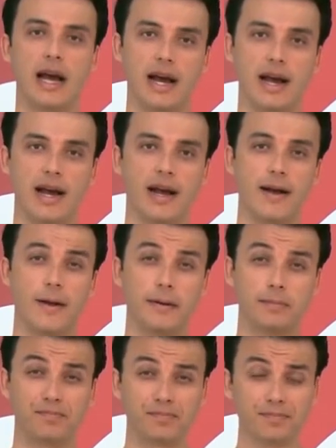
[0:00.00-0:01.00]
a
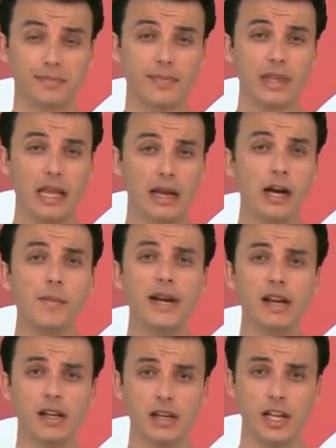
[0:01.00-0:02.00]

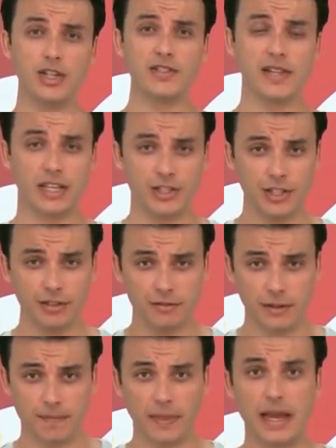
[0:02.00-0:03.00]
Câmara
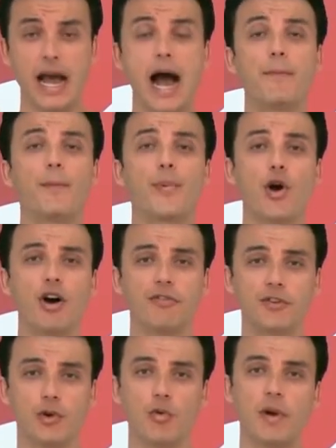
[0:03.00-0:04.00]
Legislativa
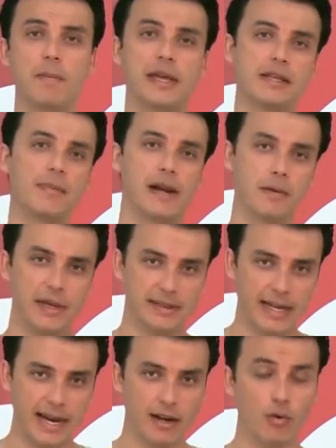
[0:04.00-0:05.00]
aprove uma emenda
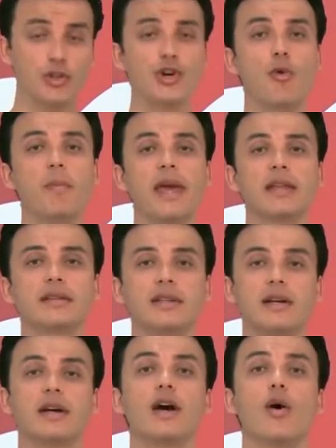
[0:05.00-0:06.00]
parlamentar onde
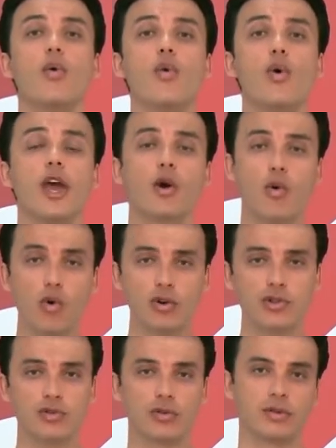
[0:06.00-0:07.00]
aumenta o
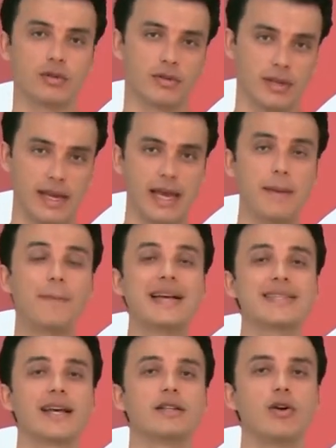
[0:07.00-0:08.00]
recurso né,
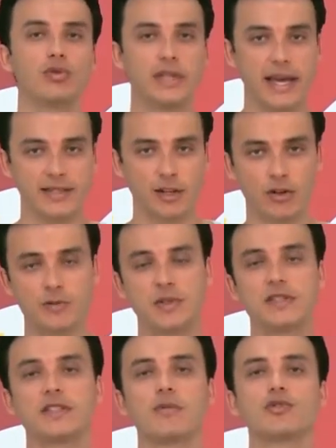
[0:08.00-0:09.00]
repassado ao DESC. Nós
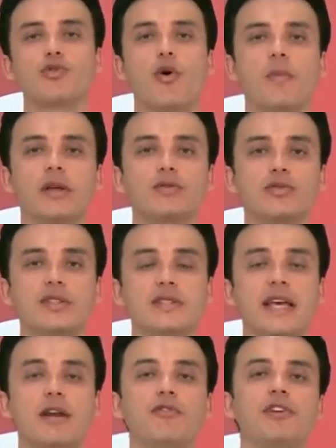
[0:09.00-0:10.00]
precisamos de um aumento de
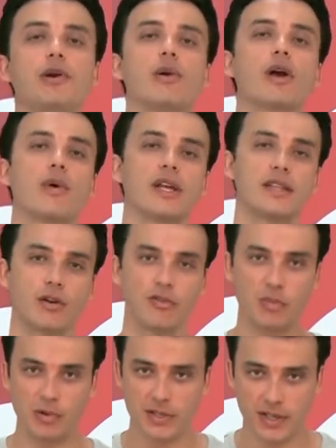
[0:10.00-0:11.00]

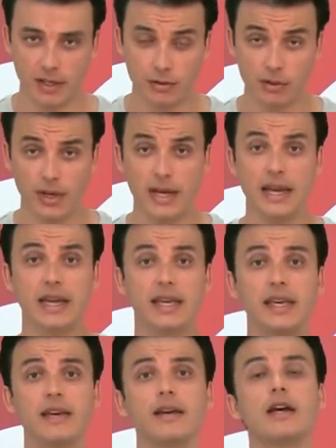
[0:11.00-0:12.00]
0,49%
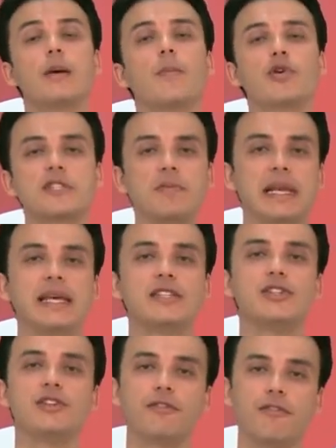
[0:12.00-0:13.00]
que
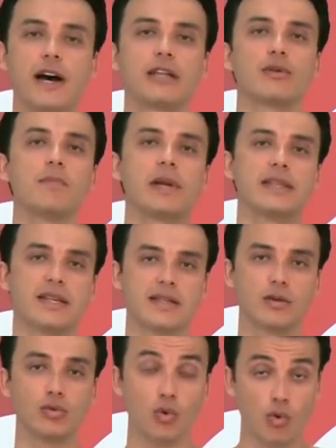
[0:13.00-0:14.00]
possibilite de fato a
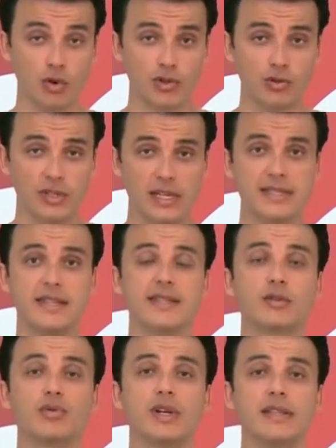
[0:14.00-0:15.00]
implantação do curso de
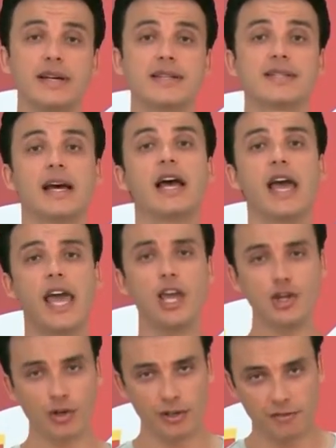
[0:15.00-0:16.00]
licenciatura em dança
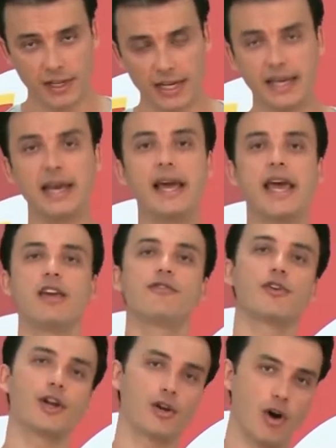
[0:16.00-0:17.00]
em Joinville e em
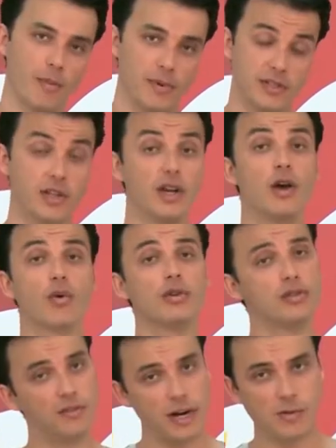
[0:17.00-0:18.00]
Florianópolis.
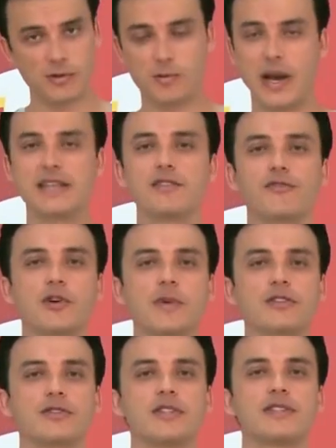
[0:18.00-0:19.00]
Quando tivermos mais
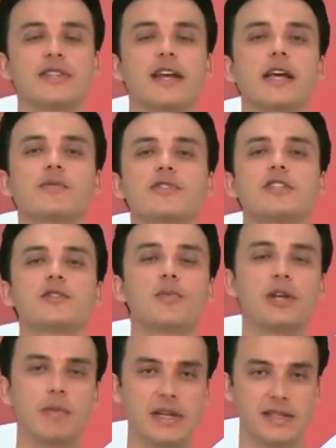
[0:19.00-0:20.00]
informações, estaremos
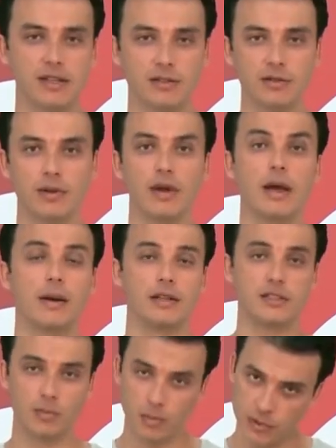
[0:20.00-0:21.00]
disponibilizando,
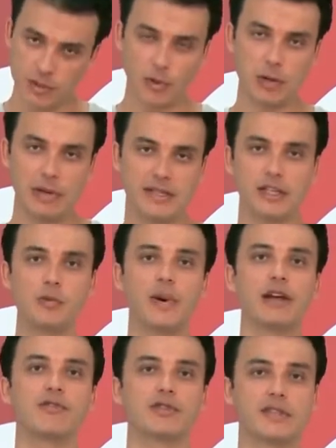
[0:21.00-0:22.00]
disponibilizando
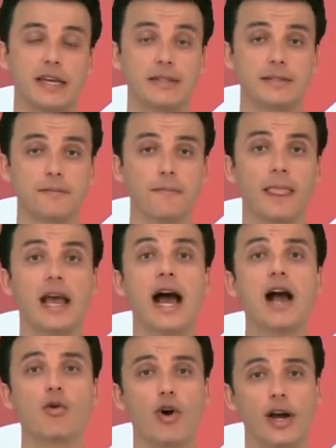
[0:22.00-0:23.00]
para vocês.
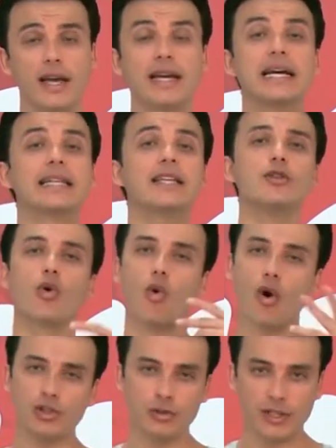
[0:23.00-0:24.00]
Agora, dando
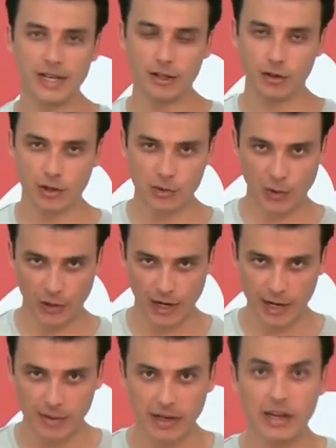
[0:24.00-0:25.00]
continuidade ao nosso
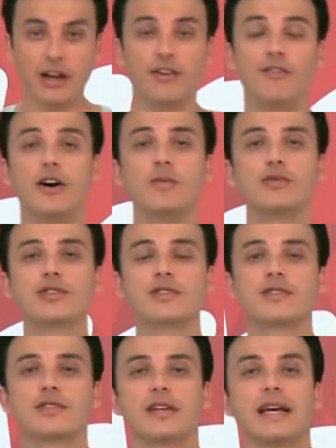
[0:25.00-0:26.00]
programa,
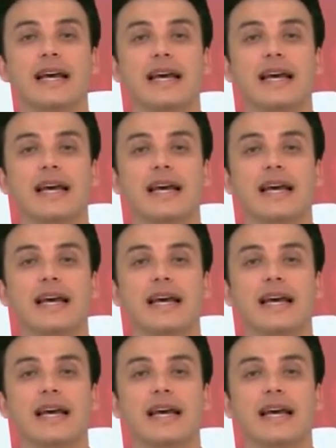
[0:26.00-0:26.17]
vamos